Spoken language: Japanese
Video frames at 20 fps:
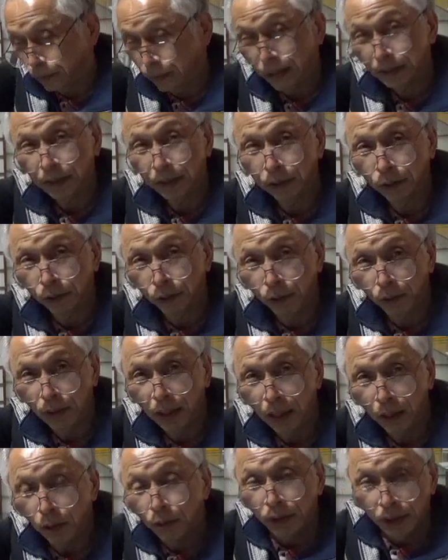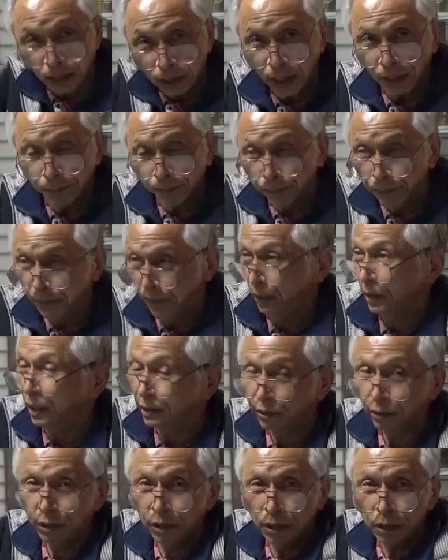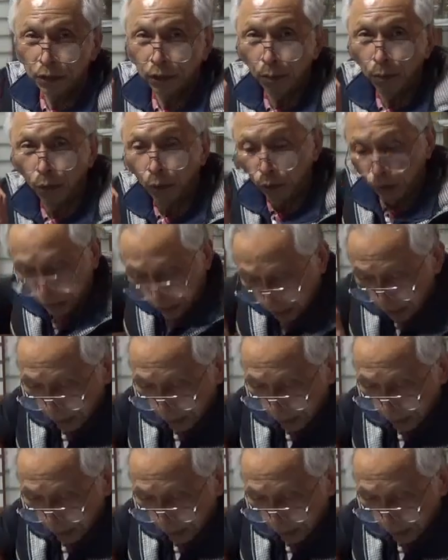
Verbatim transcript: 小屋さんのところから降りてきたイエス・キリストも降りてき